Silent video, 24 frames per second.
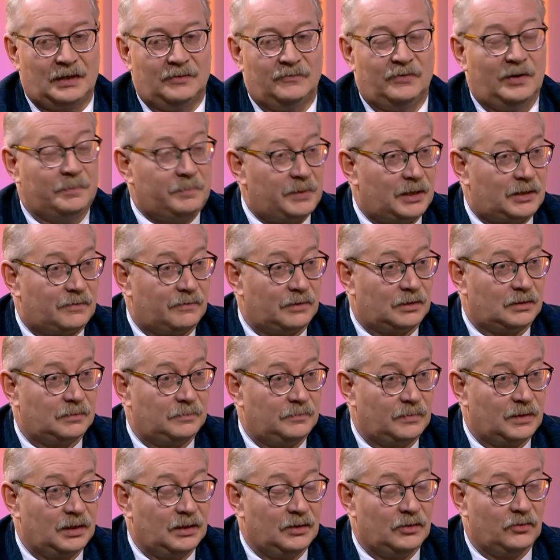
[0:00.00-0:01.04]
Во-первых,
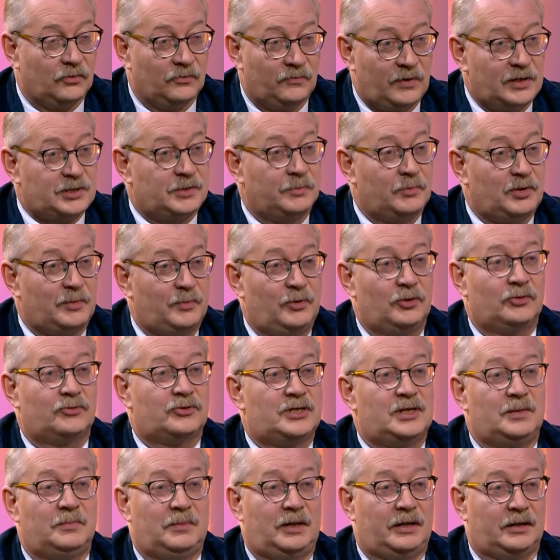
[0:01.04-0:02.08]
вашему ребенку
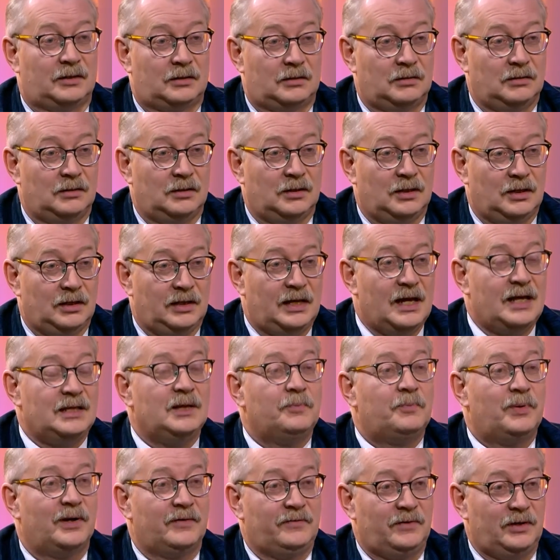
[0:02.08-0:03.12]
7 лет – я
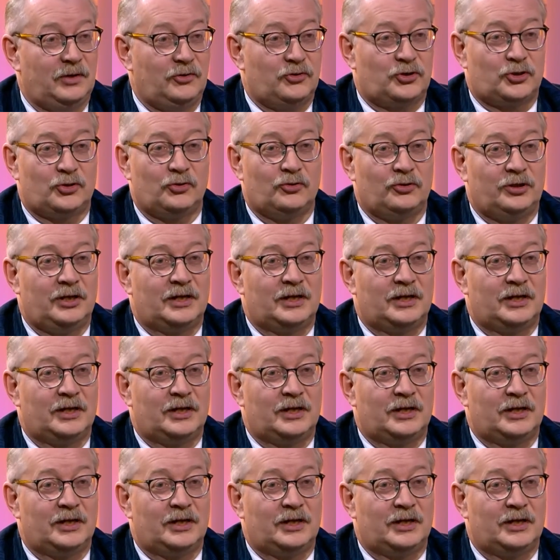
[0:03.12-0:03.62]
не поверю, что он